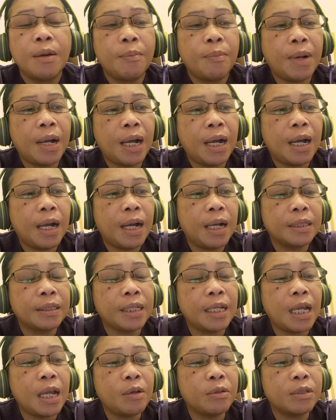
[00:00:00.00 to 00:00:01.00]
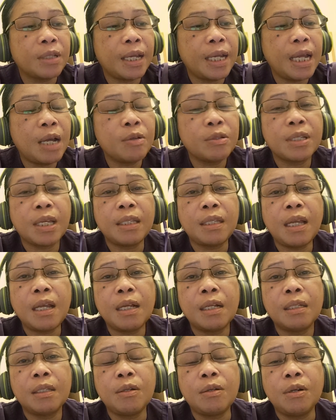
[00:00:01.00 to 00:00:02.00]
Pasayaw-sayaw sa
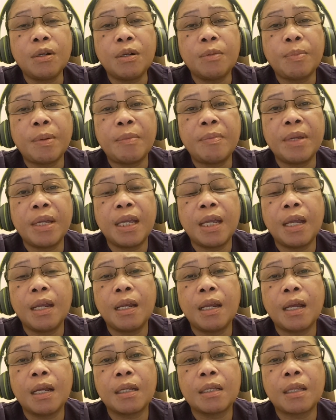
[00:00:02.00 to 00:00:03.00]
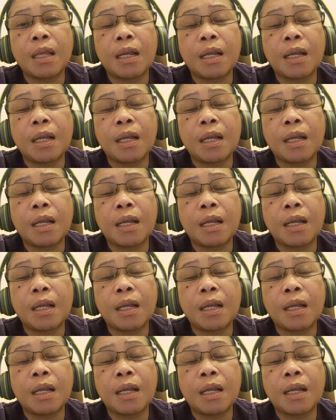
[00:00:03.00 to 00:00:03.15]
TikTok, pabikin na,